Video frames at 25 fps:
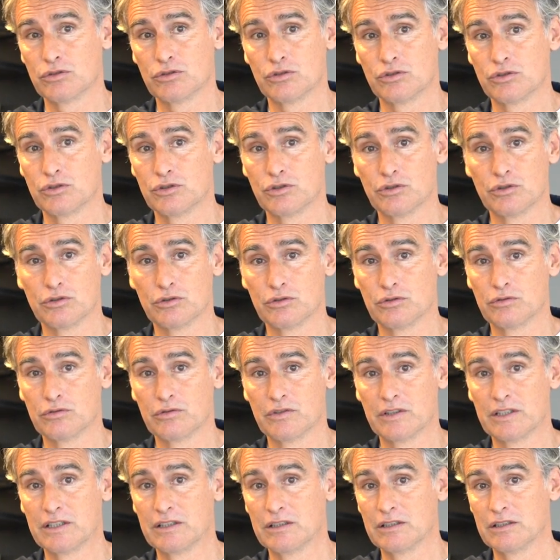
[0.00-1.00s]
je,
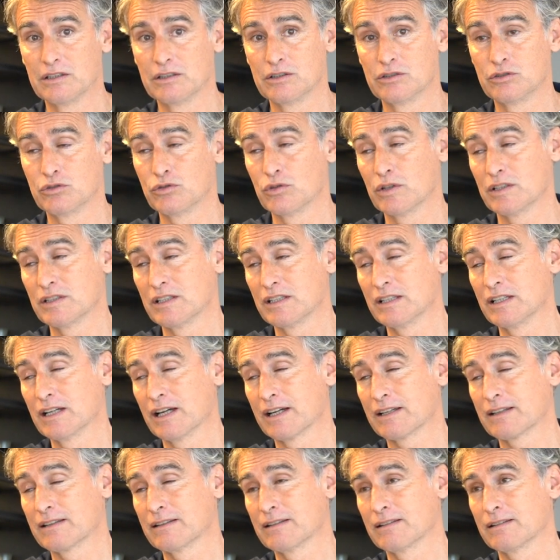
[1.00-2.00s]
suis assez
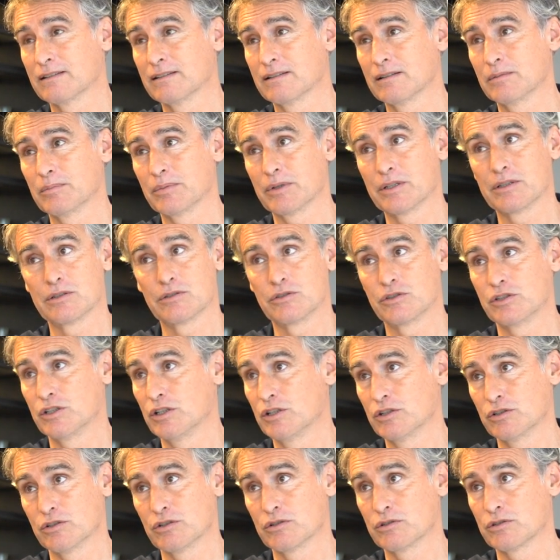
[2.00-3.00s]
direct après, je dis
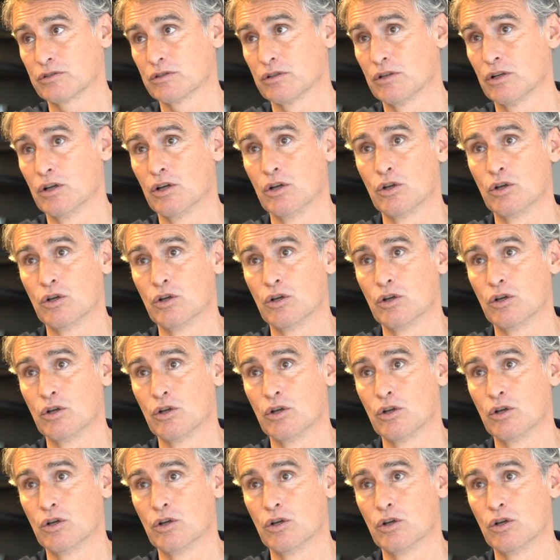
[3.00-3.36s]
les choses.